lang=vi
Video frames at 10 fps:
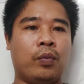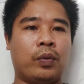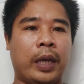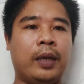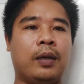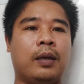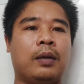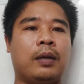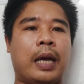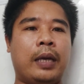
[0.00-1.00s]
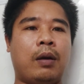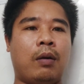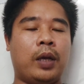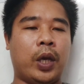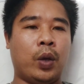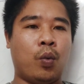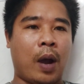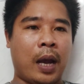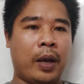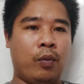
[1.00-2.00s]
tiên để coi hiệu quả
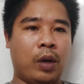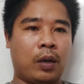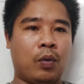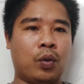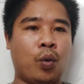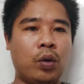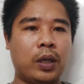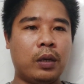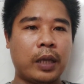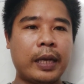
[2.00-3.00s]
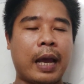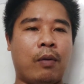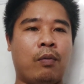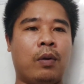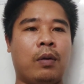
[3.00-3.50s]
hiệu lực của thuốc như thế nào